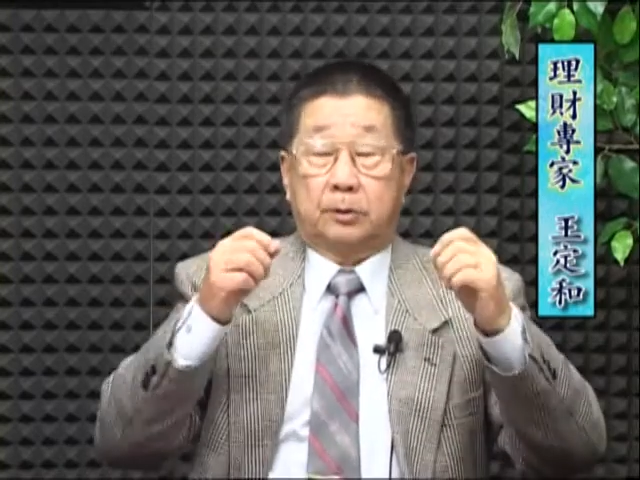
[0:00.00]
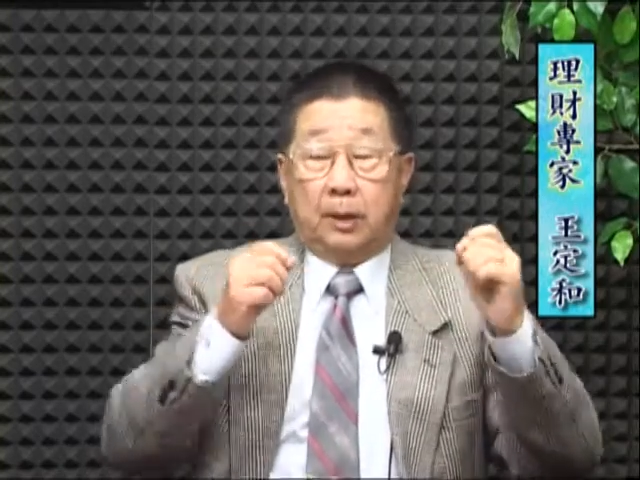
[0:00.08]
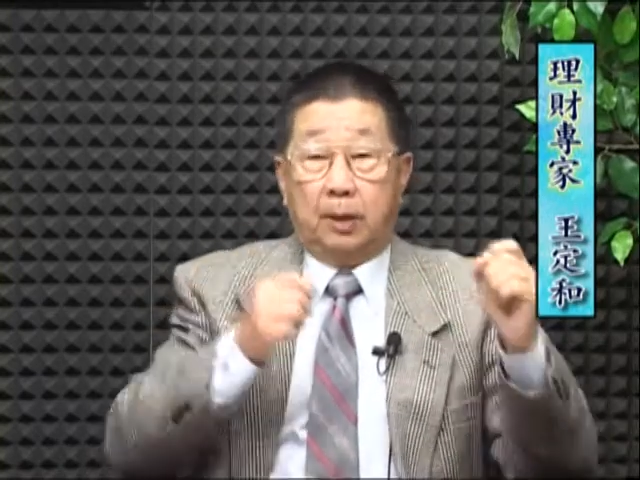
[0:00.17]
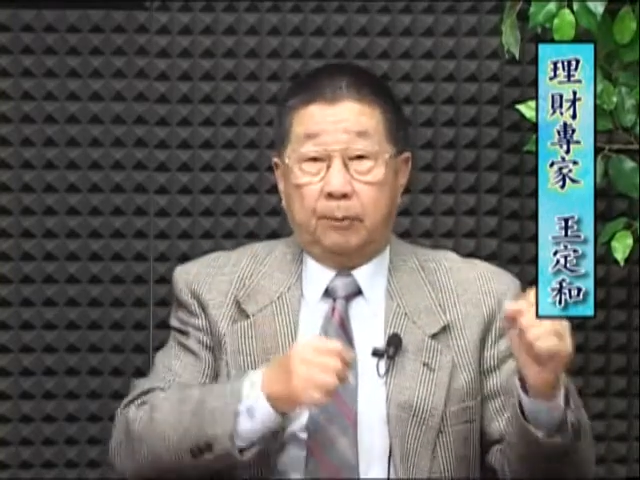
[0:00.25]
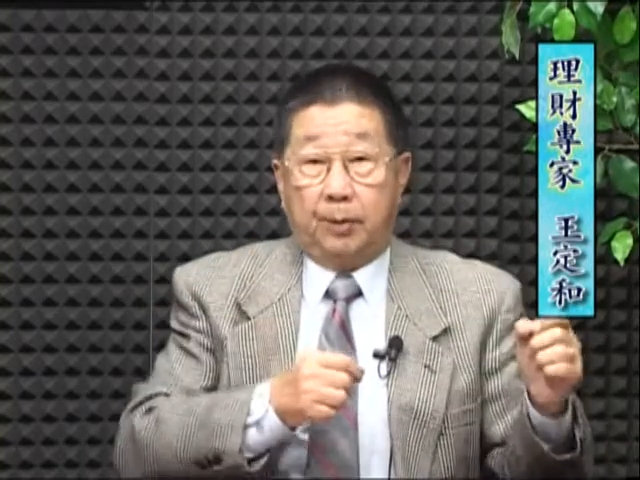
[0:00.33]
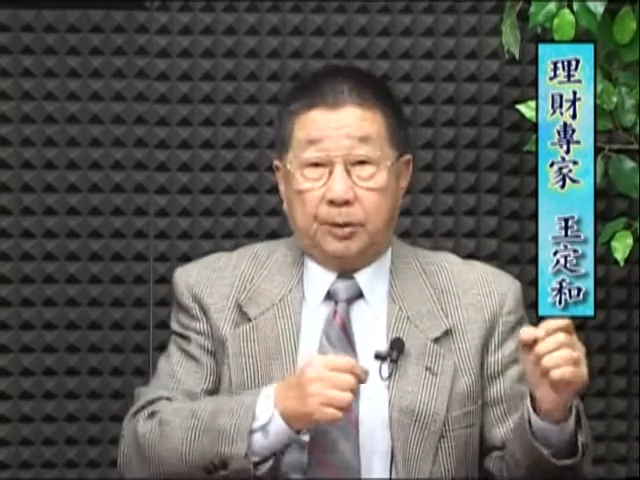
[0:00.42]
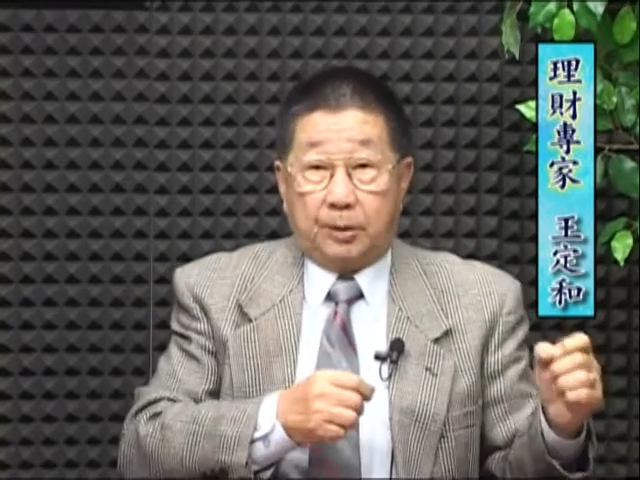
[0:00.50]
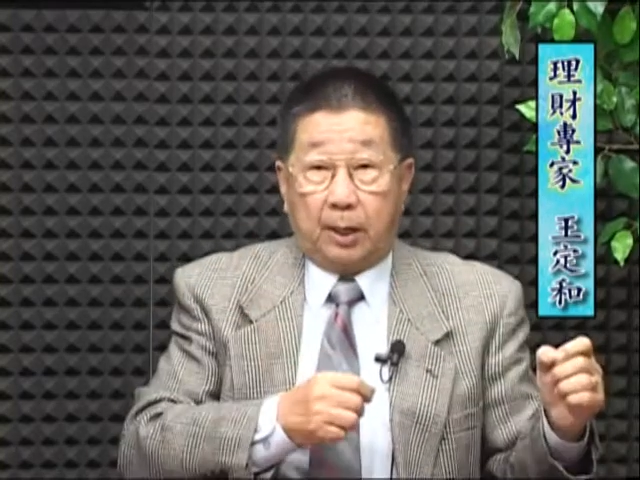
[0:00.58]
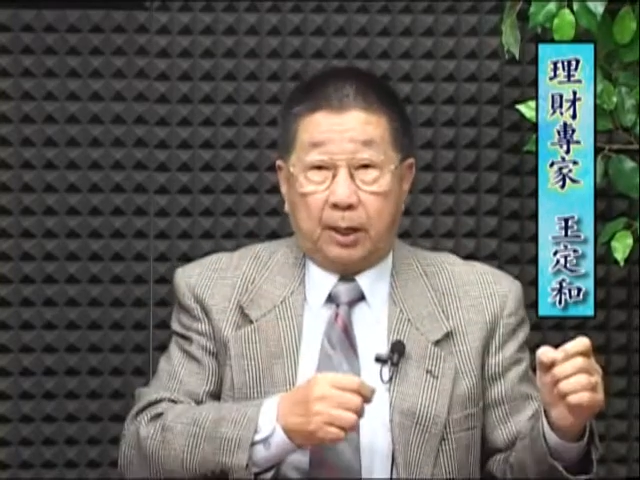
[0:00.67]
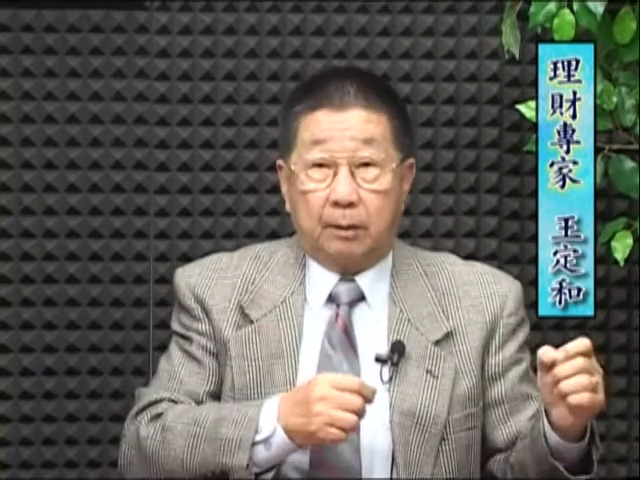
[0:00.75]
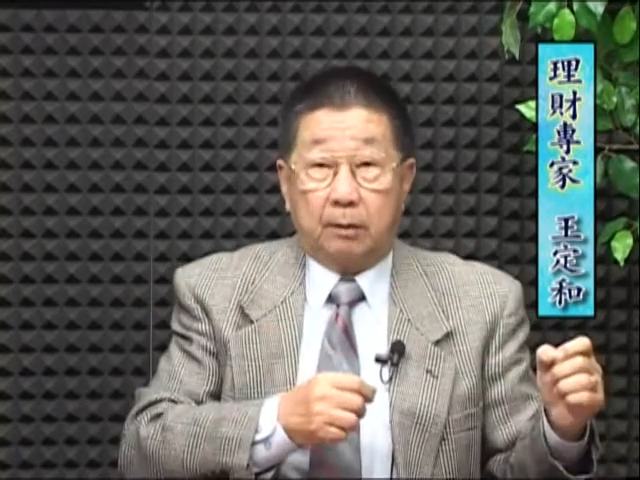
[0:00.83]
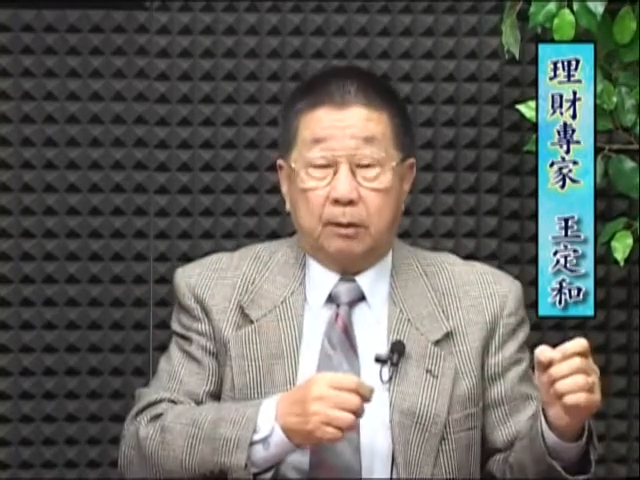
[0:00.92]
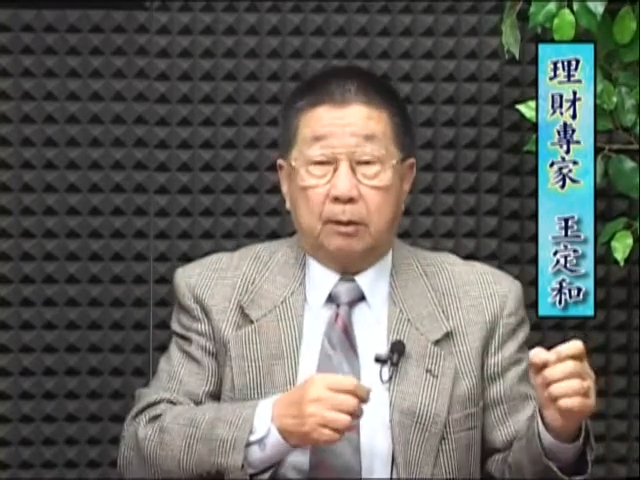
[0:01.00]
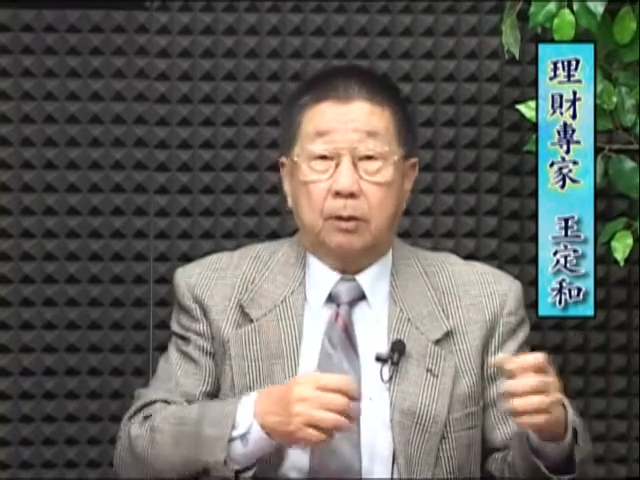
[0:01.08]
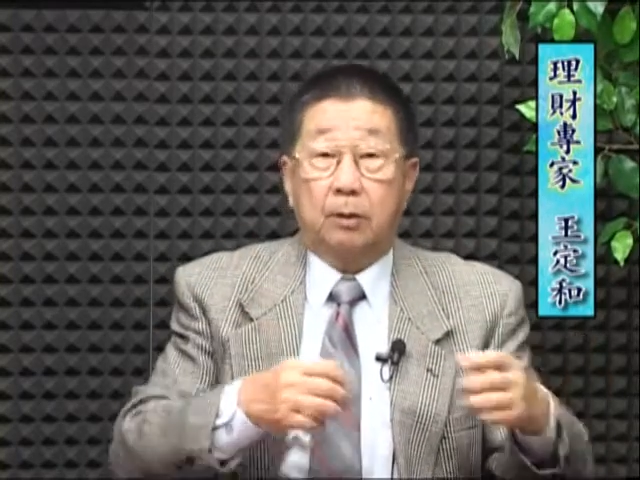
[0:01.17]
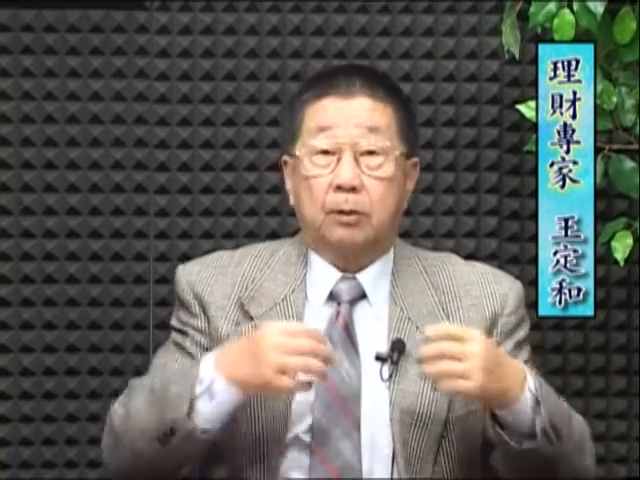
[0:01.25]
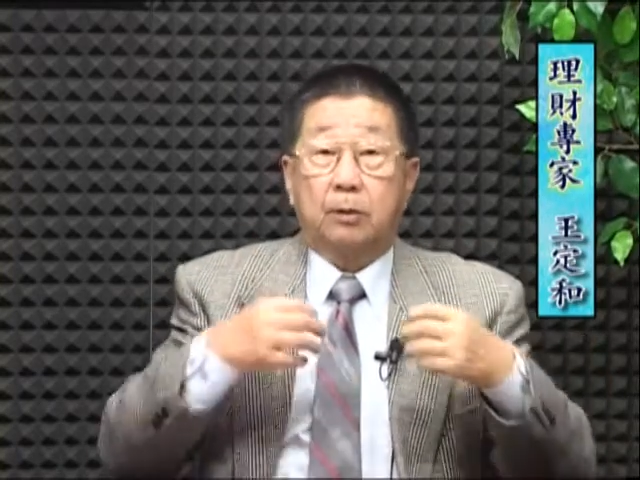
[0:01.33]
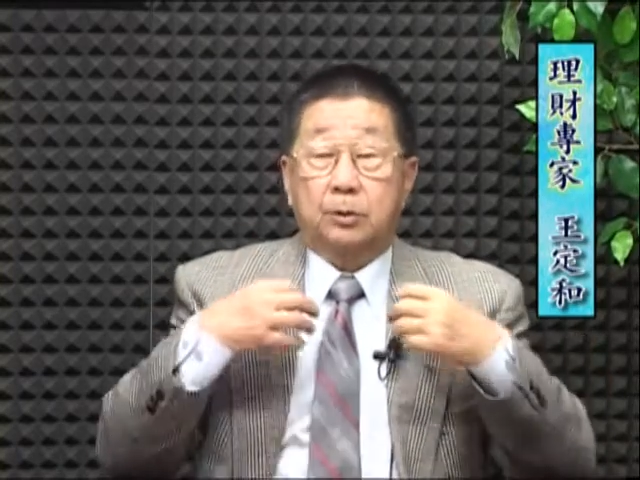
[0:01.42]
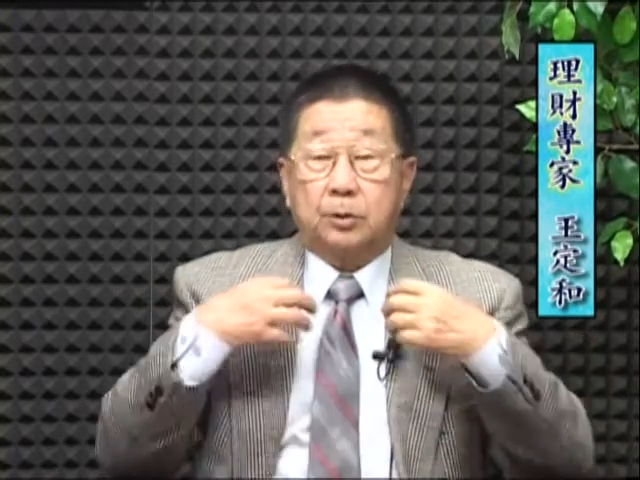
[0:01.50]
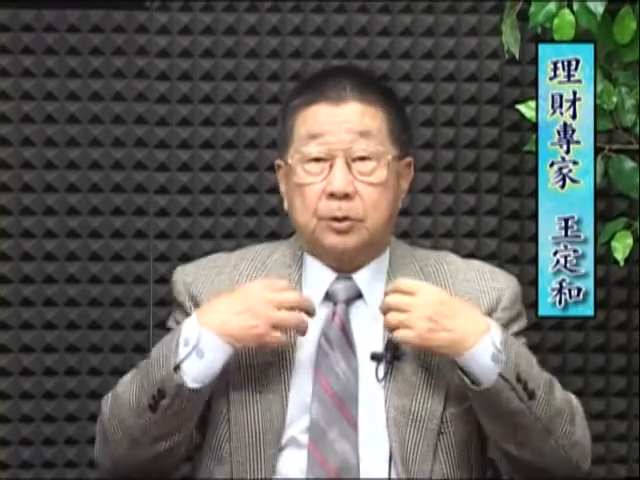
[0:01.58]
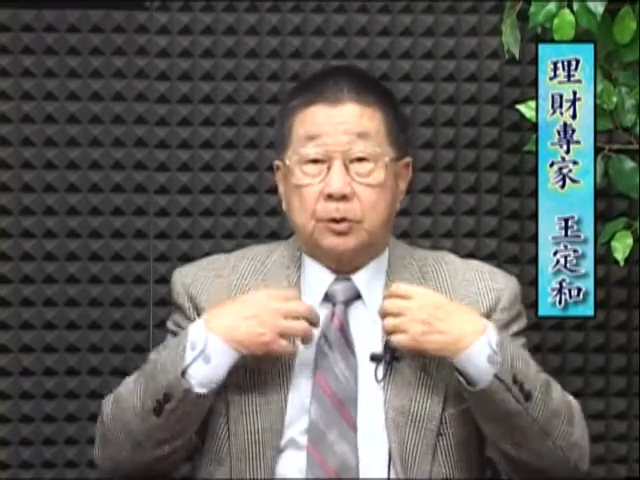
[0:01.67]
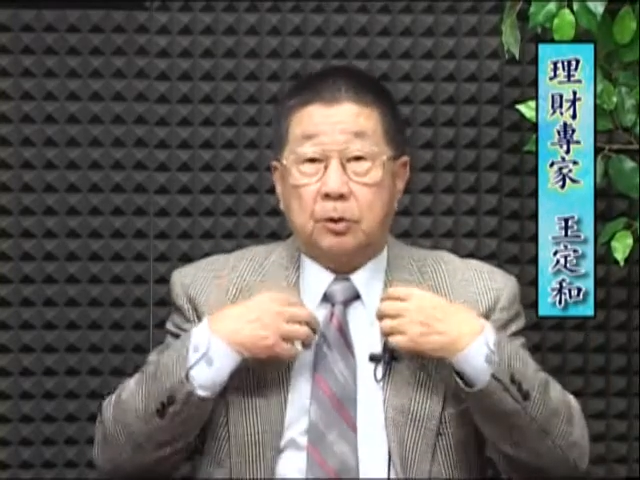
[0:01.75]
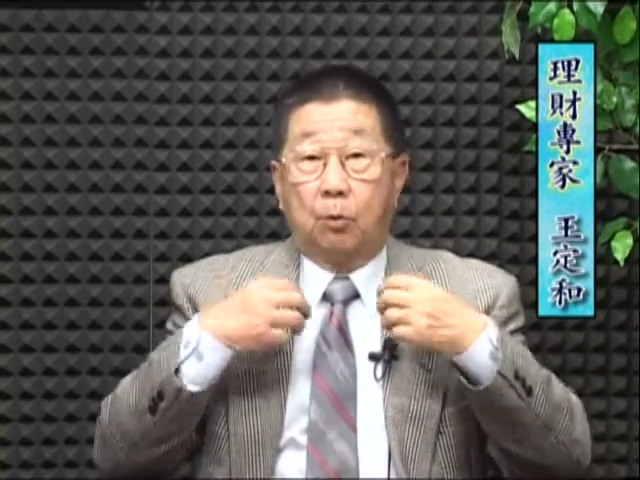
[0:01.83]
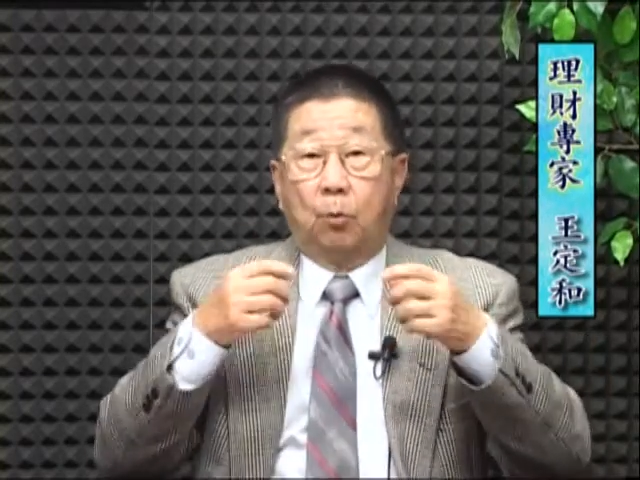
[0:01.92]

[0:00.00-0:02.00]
这笔钱是